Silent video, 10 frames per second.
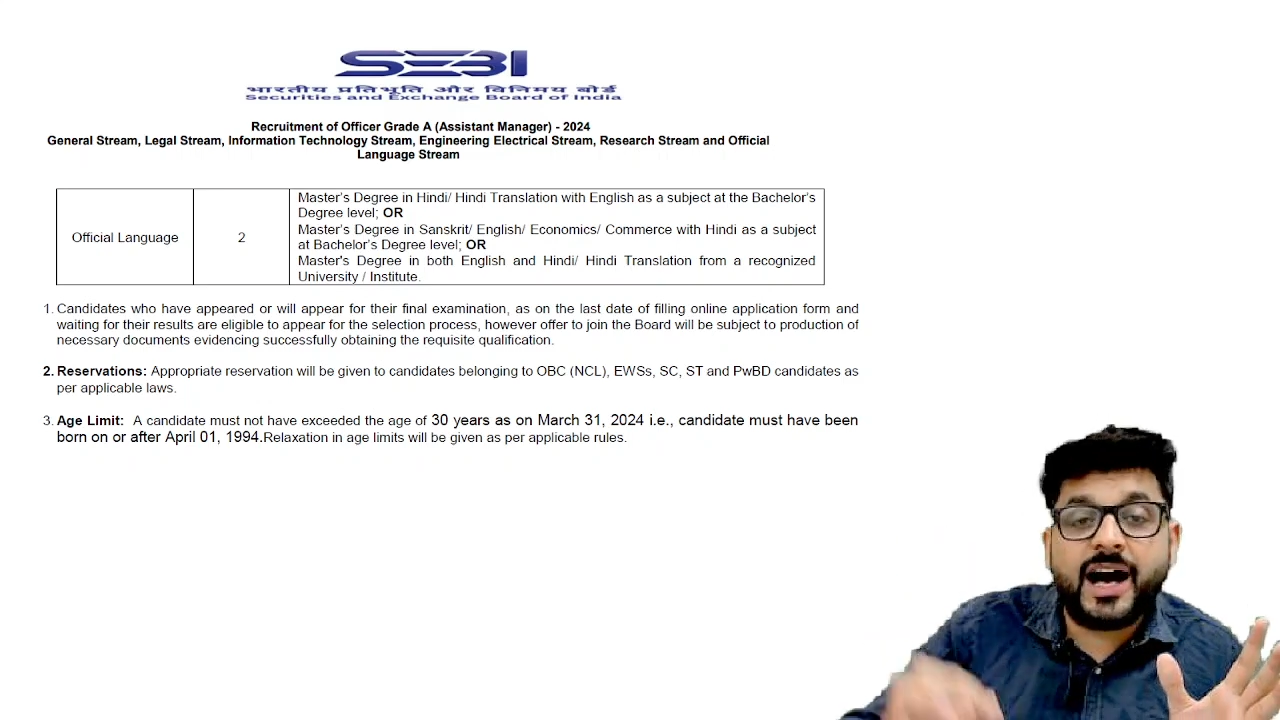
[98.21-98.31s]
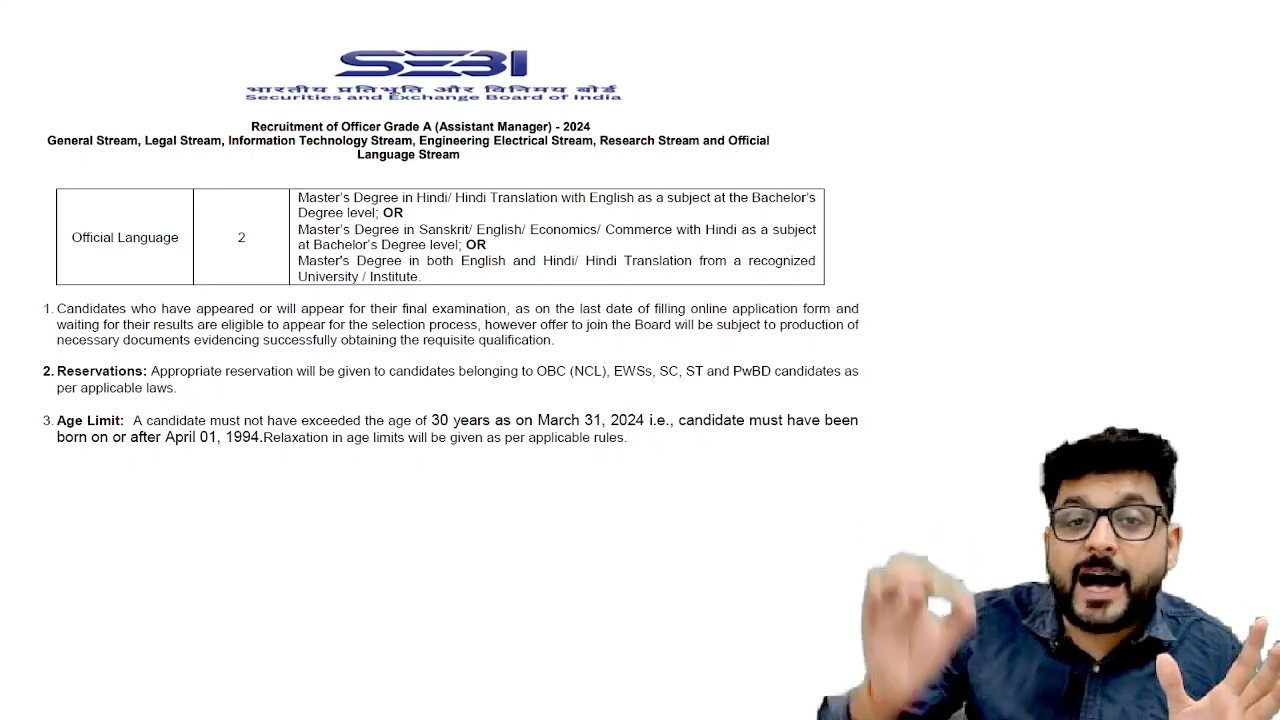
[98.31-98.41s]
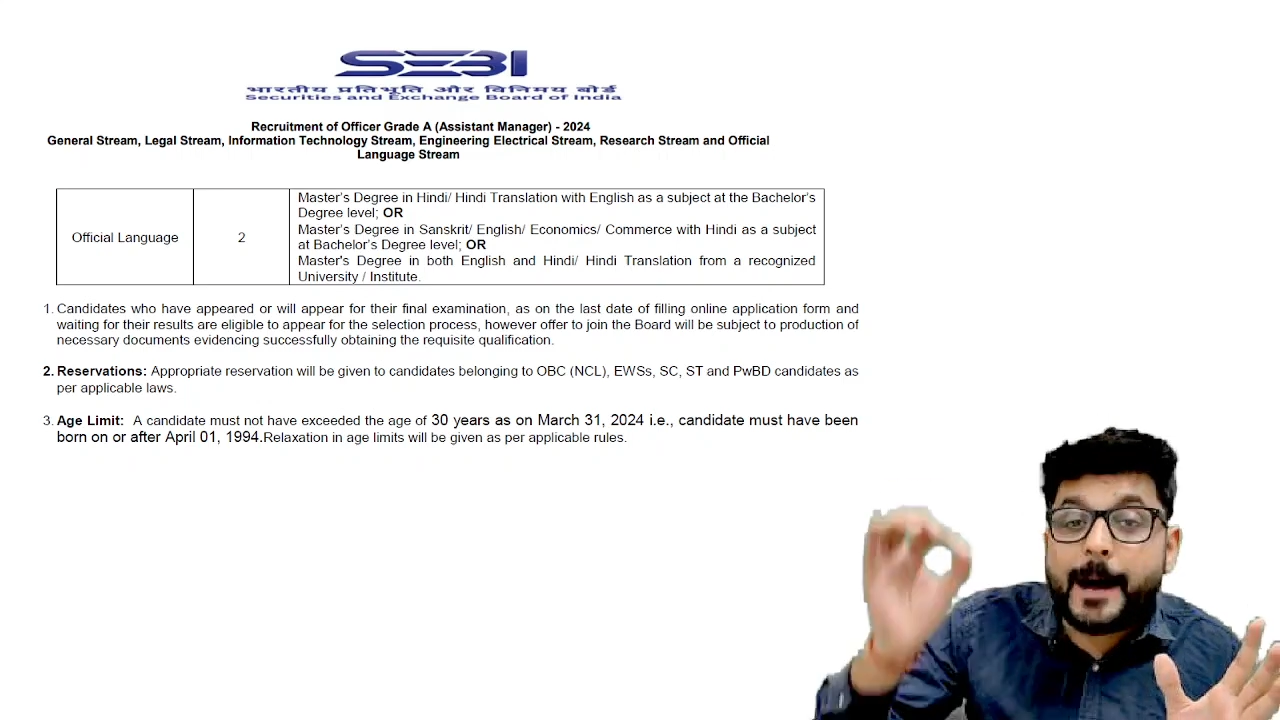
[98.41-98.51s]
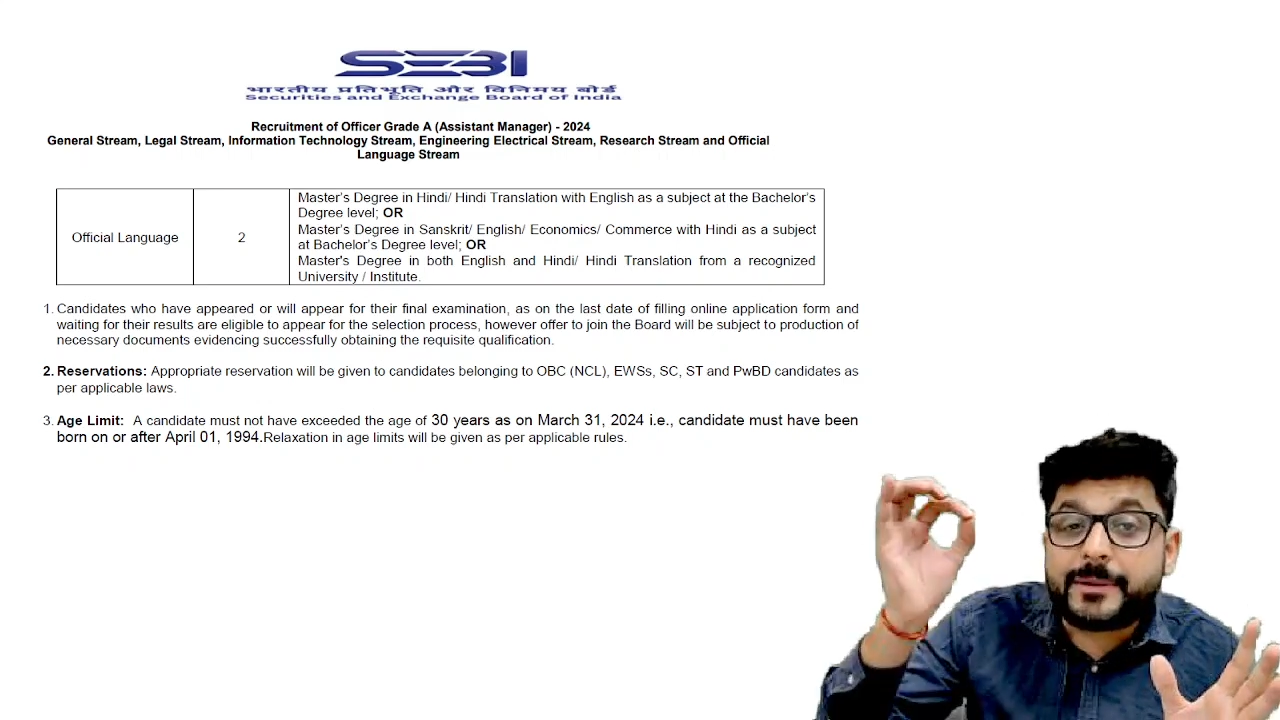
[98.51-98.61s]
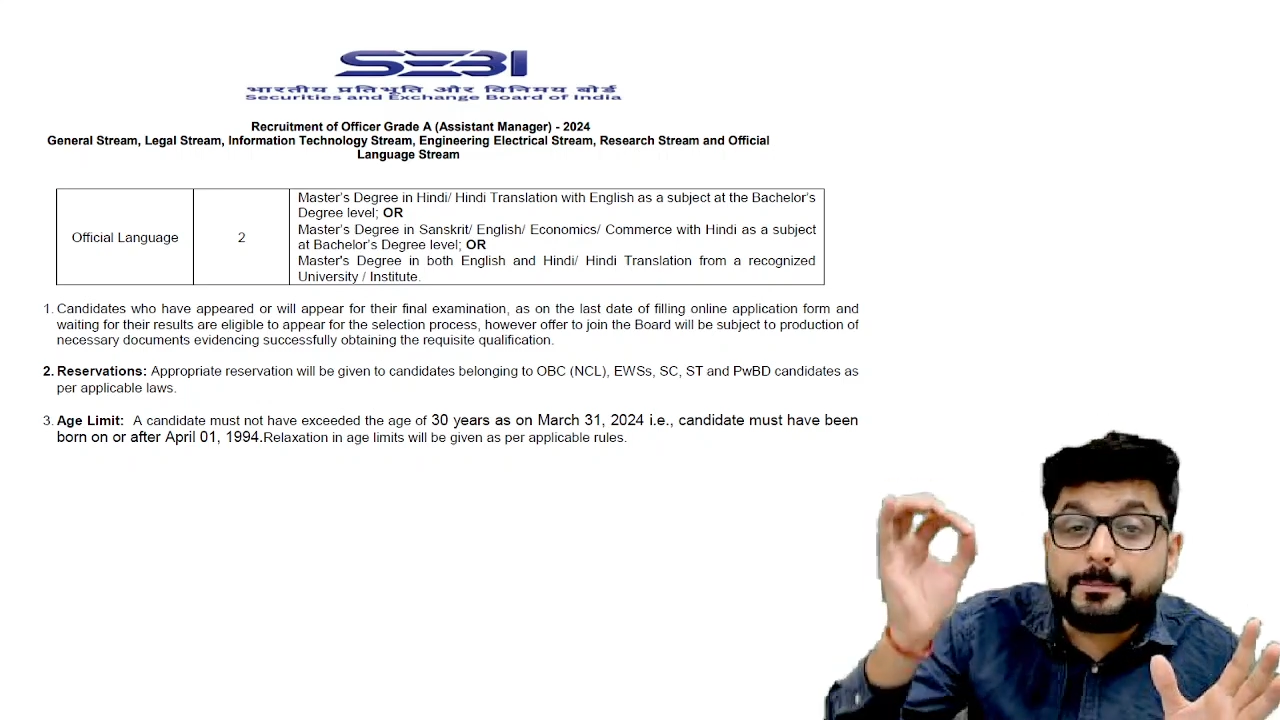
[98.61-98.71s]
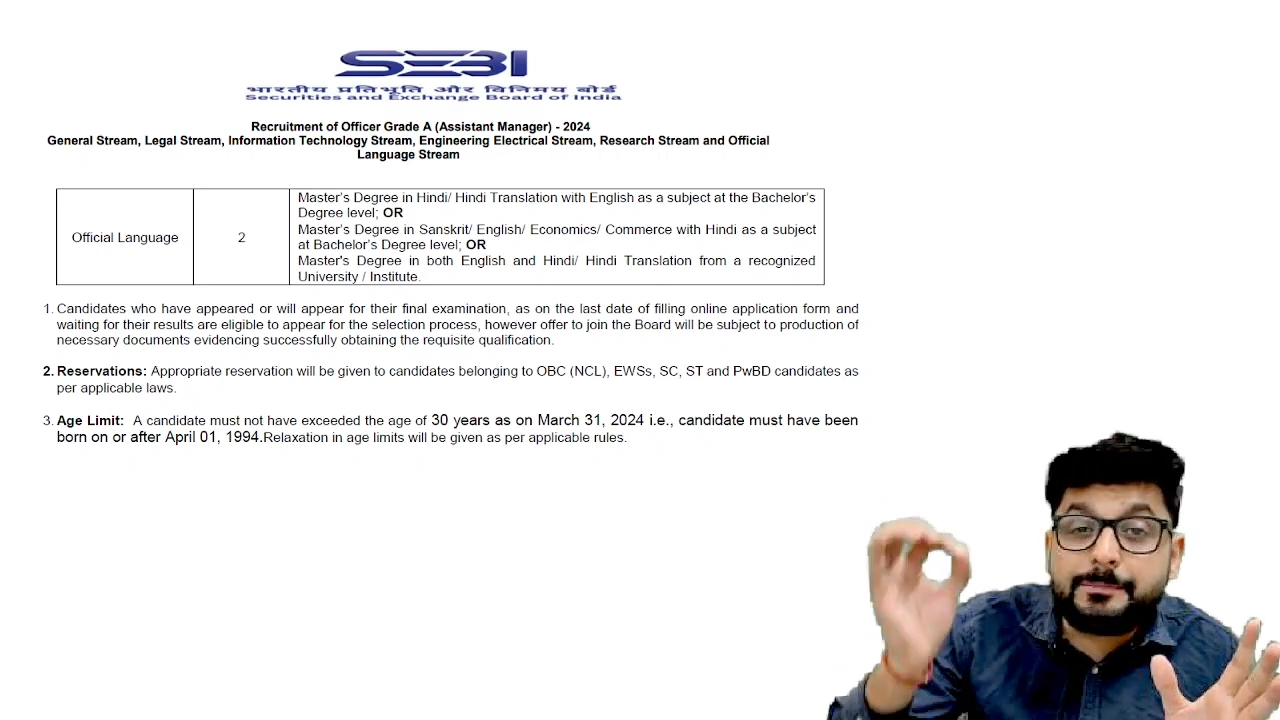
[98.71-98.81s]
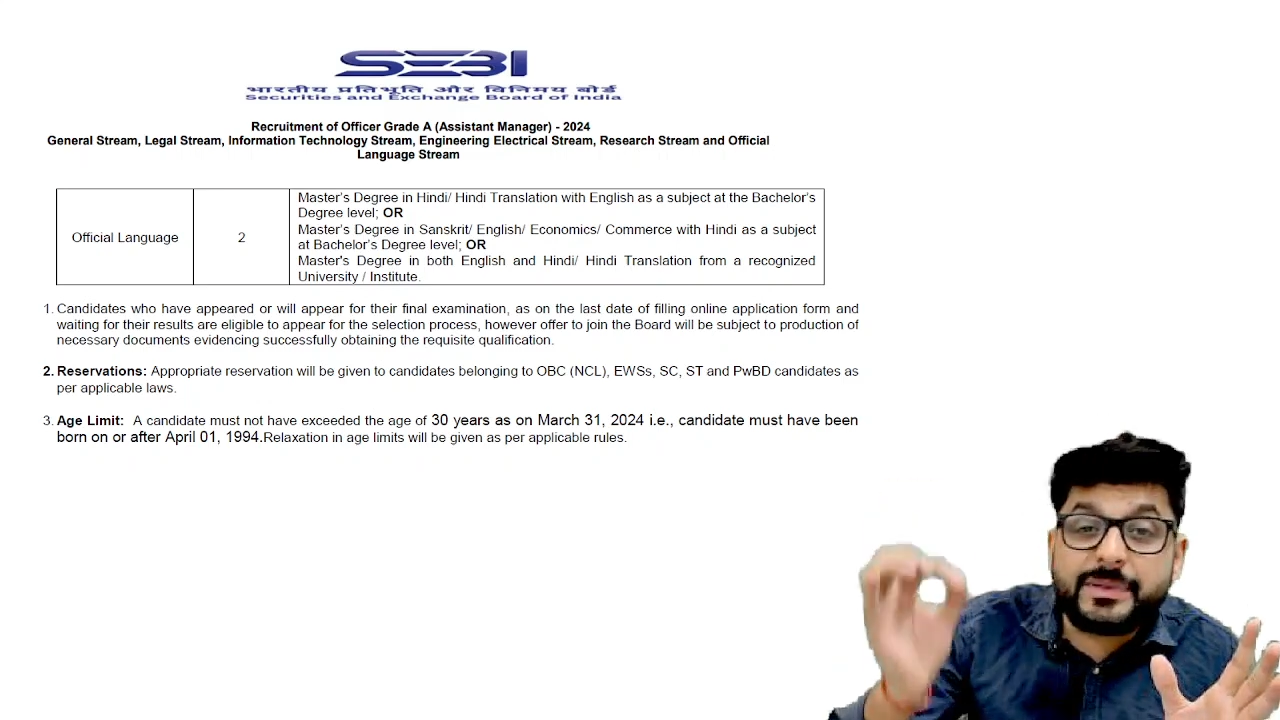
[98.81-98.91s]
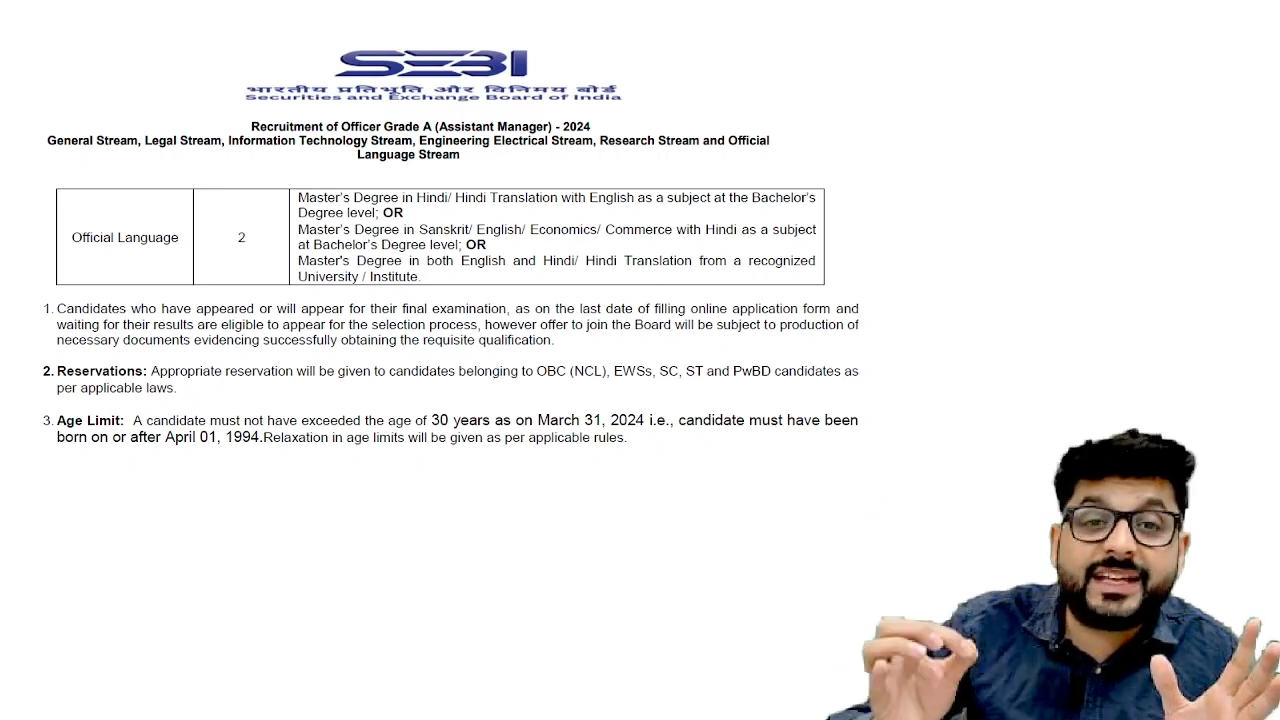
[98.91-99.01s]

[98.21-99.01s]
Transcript: आपकी प्री